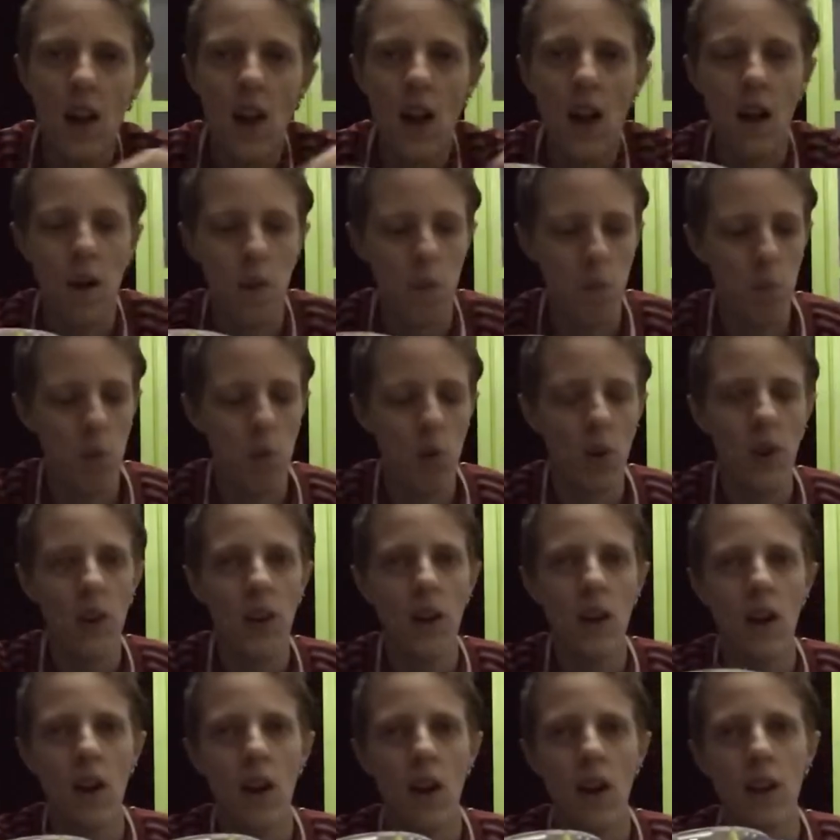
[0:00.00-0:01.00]
aí põe
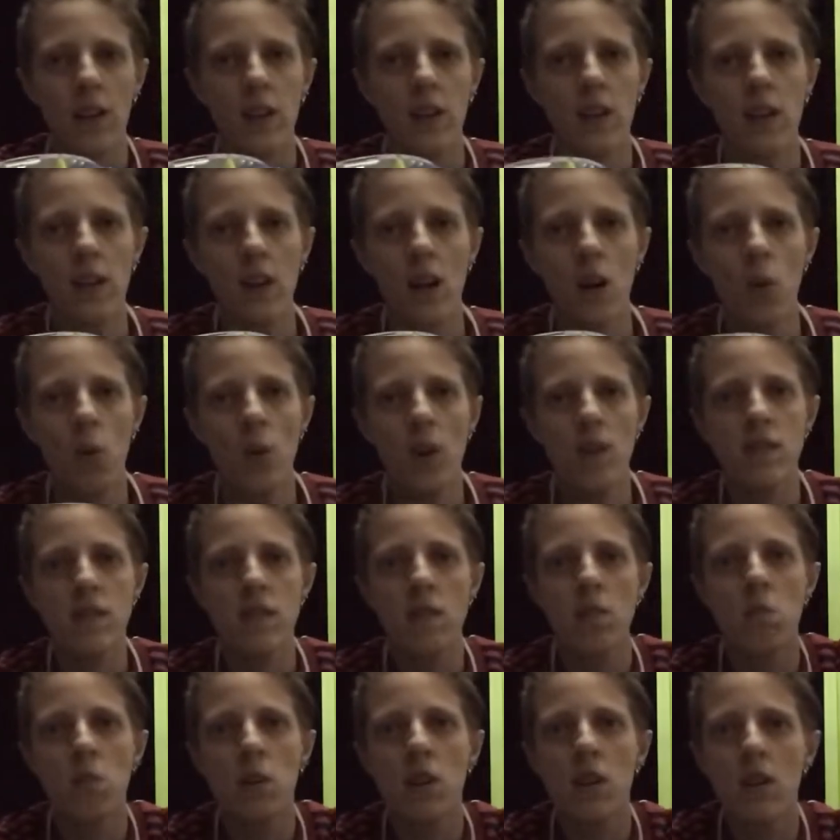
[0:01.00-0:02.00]
aqui na
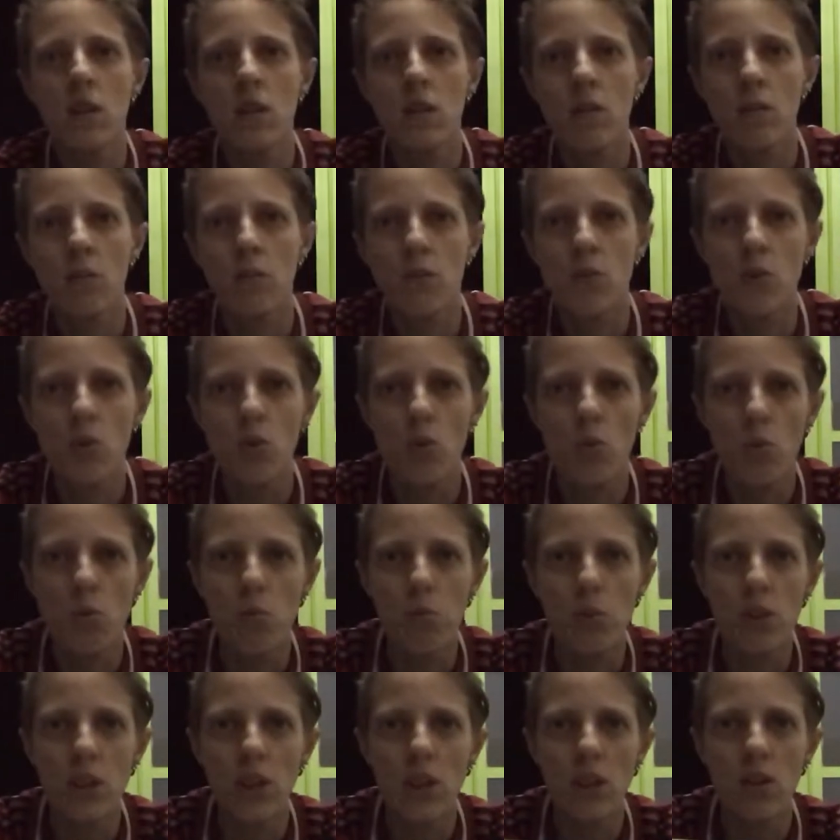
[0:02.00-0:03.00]
USB seu
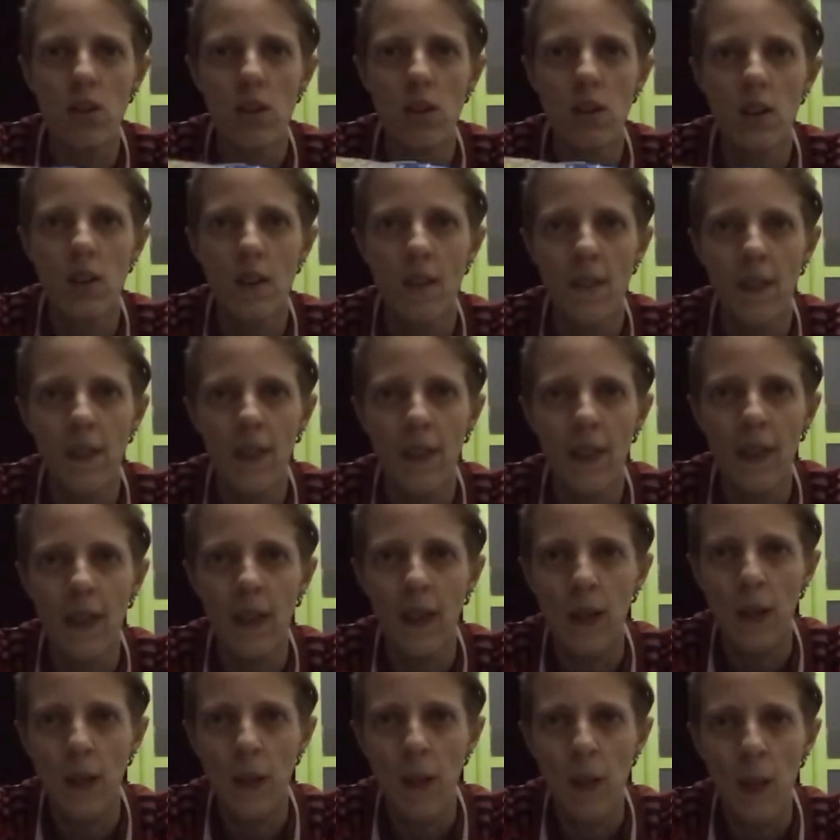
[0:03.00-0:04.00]
computador,
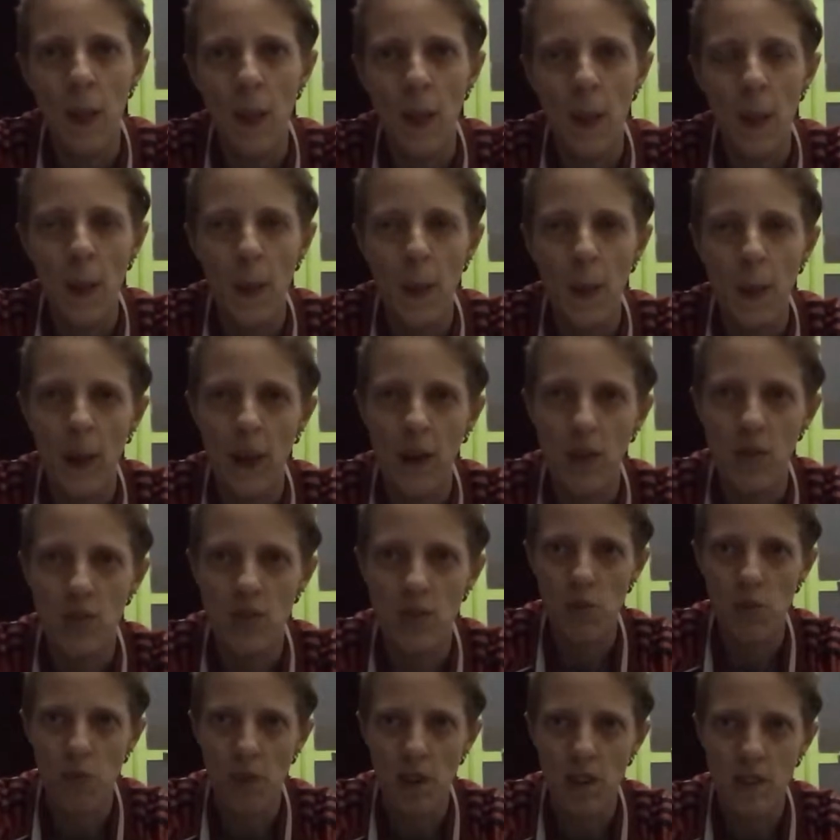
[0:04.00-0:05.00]
aí
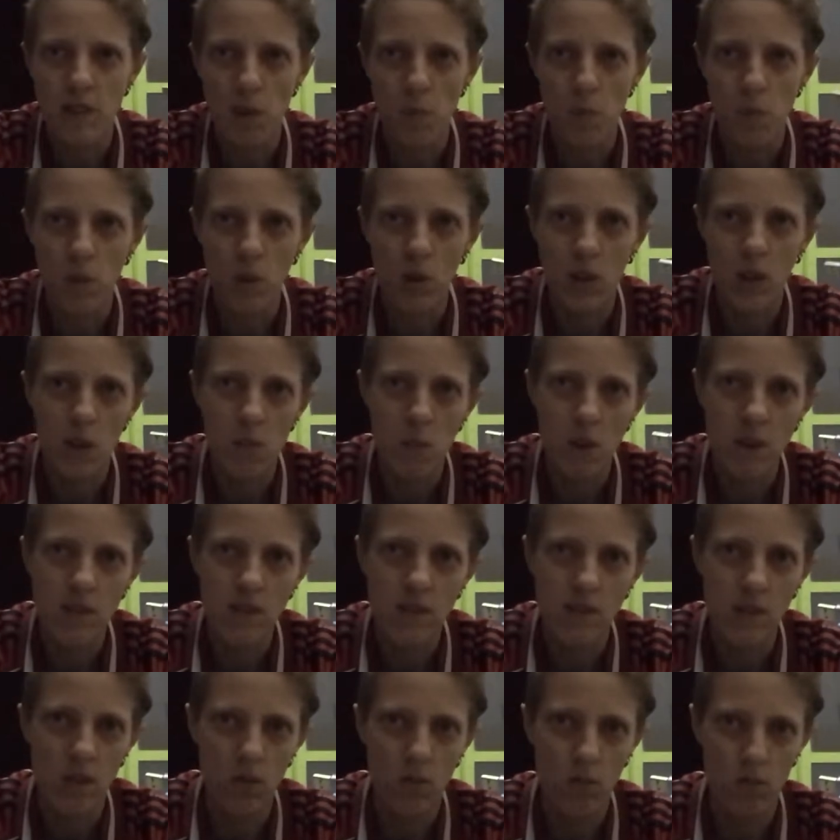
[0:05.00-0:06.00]
faz a
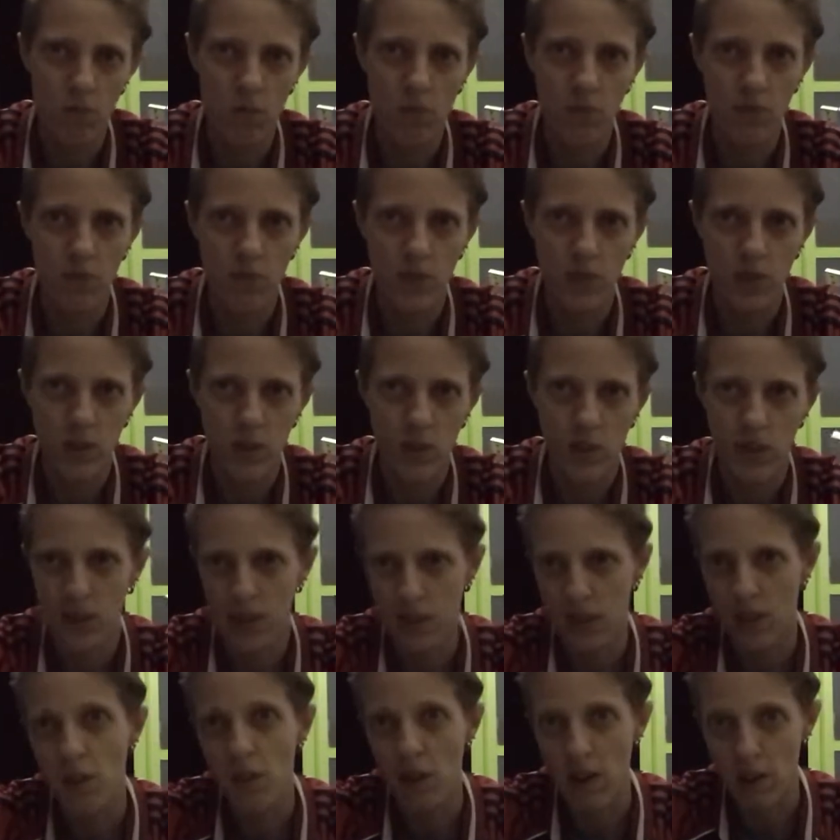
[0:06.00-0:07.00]
programação, que
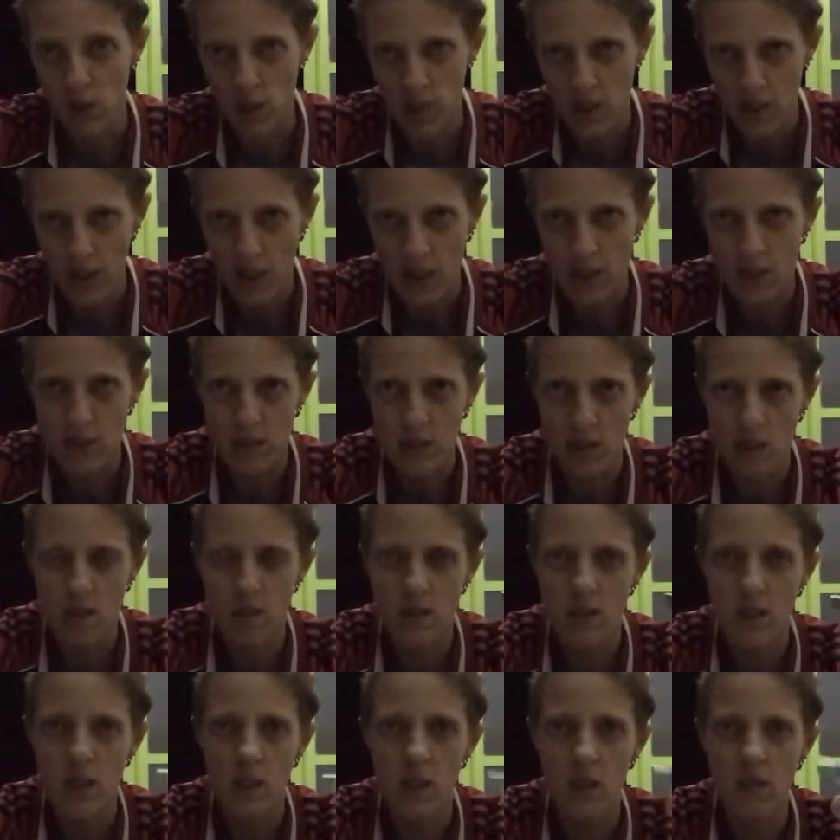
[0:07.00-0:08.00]
tem vários sites que
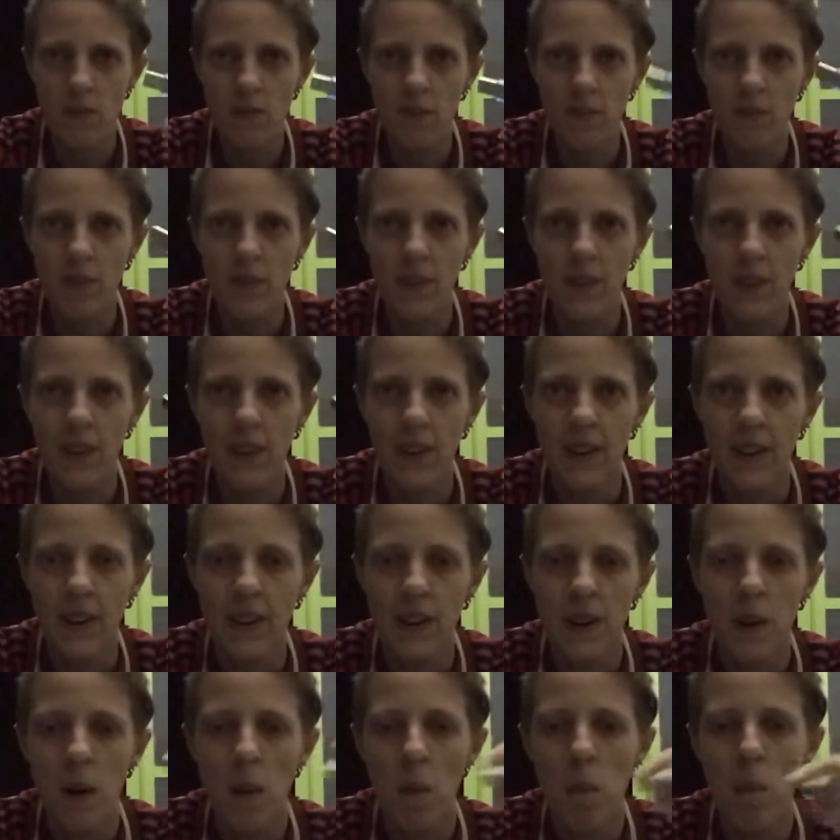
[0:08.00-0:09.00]
ensinam,
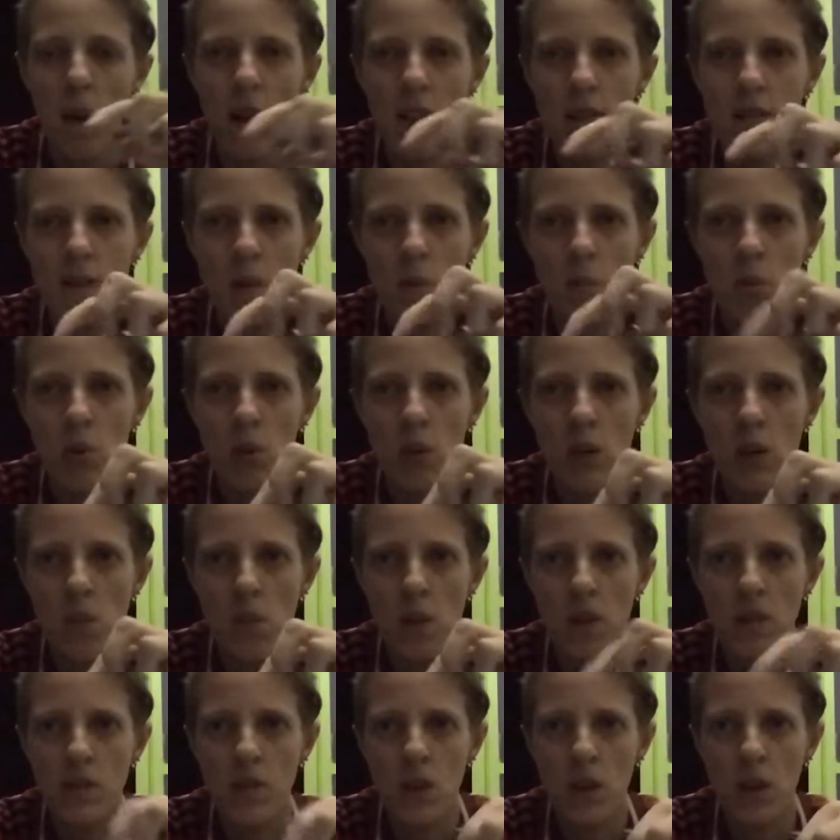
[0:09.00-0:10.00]
passa a
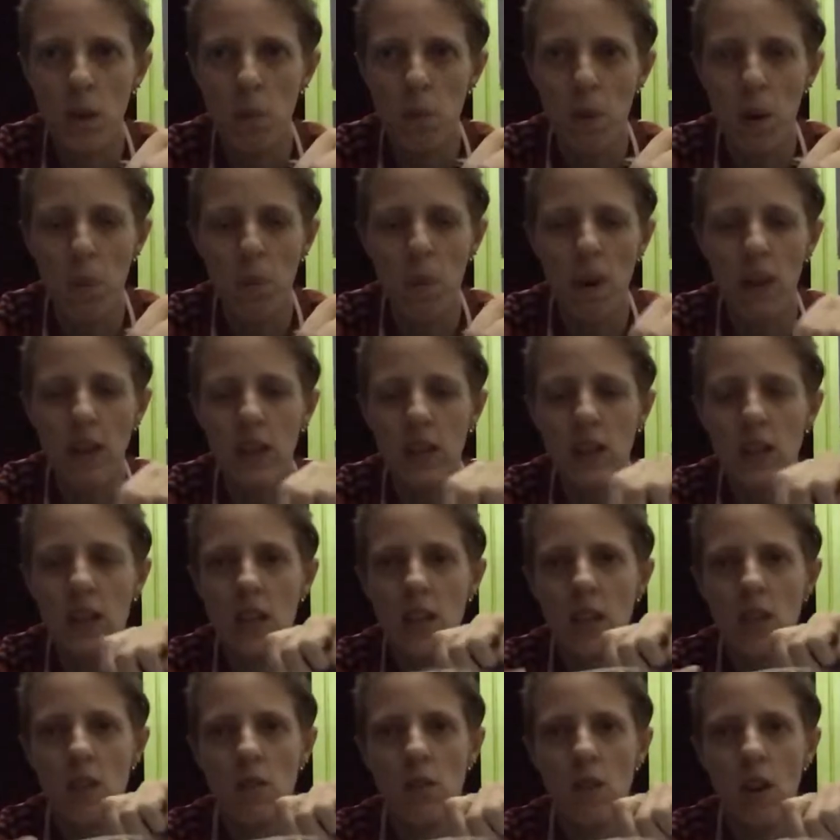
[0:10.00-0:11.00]
programação aqui para a
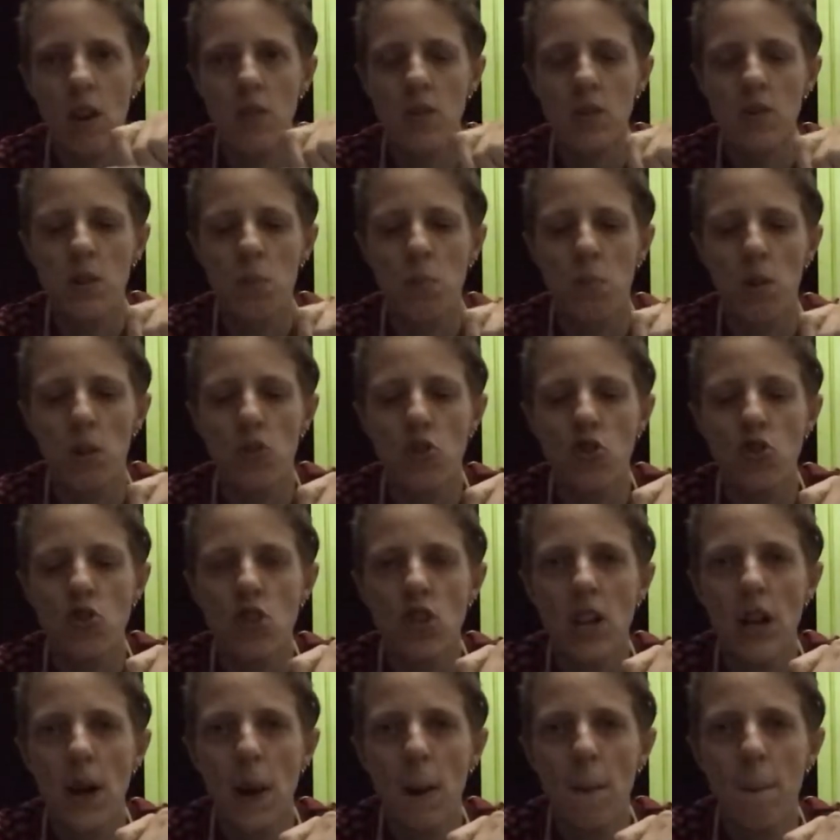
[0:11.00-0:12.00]
plaquinha, aí você pode
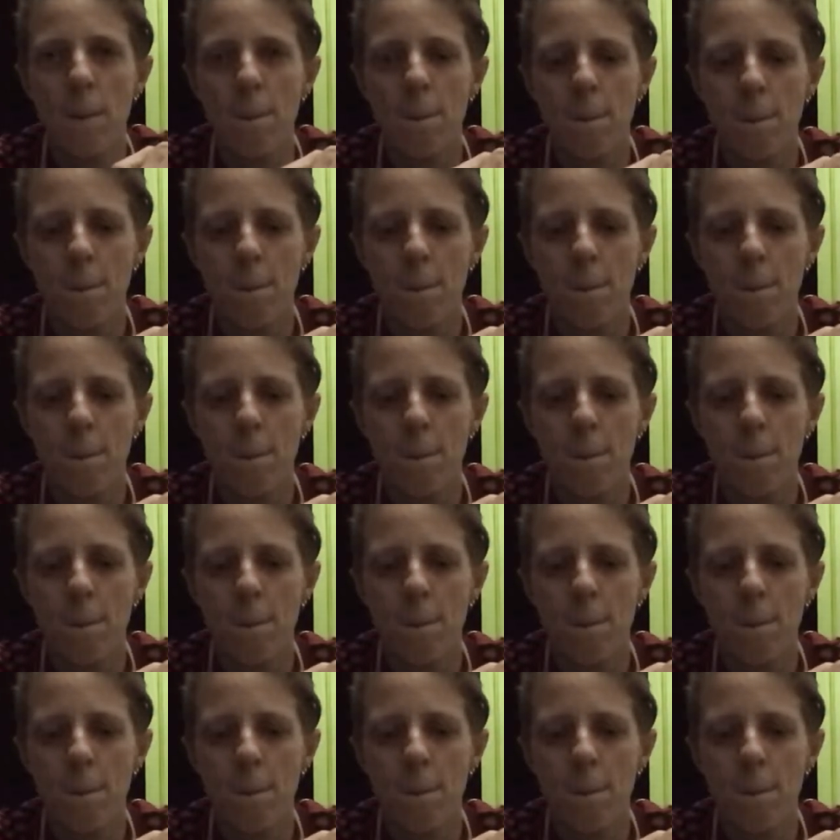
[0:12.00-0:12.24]
tirar.